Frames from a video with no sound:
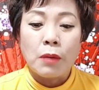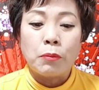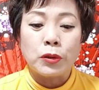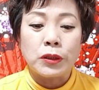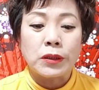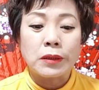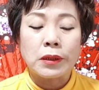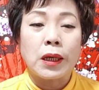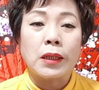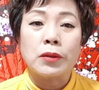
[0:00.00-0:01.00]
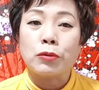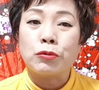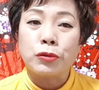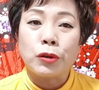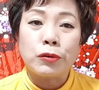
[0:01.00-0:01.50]
뭐 직장생활에서
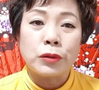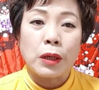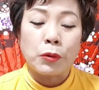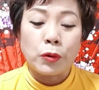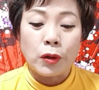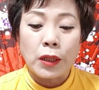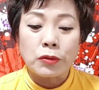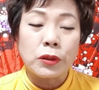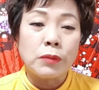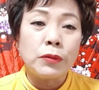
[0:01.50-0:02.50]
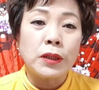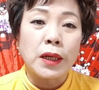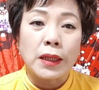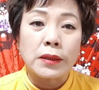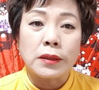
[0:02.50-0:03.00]
구설수나 뭐 여러 가지로 힘들게
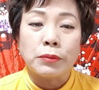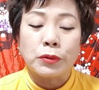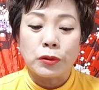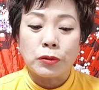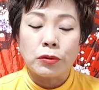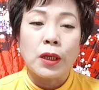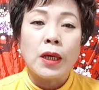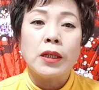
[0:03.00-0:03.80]
가시는 분들도